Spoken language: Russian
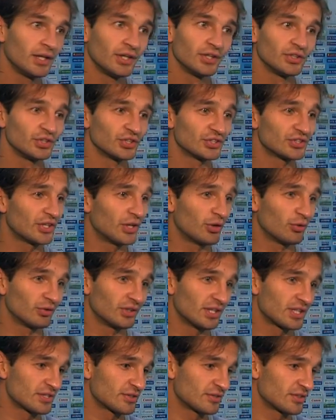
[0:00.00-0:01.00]
Не знаю, у
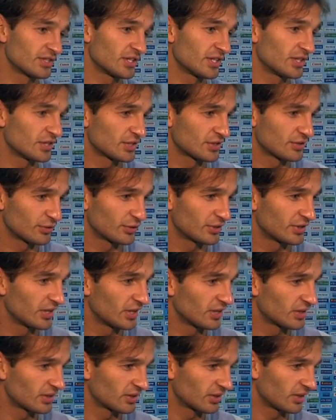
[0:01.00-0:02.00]
нас, вы знаете, свой
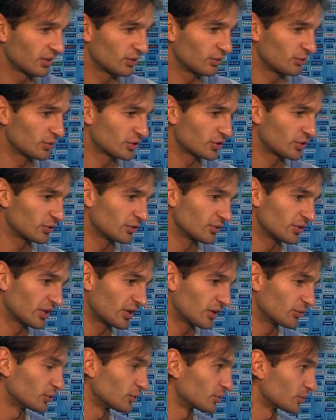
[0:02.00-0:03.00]
тренер, и я думаю, что он
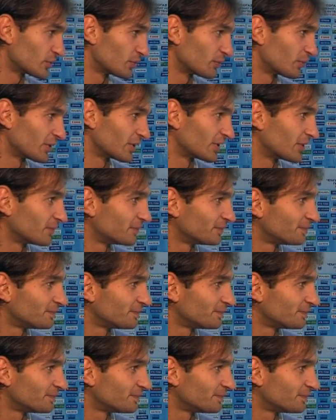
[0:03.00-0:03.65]
никому не уступает.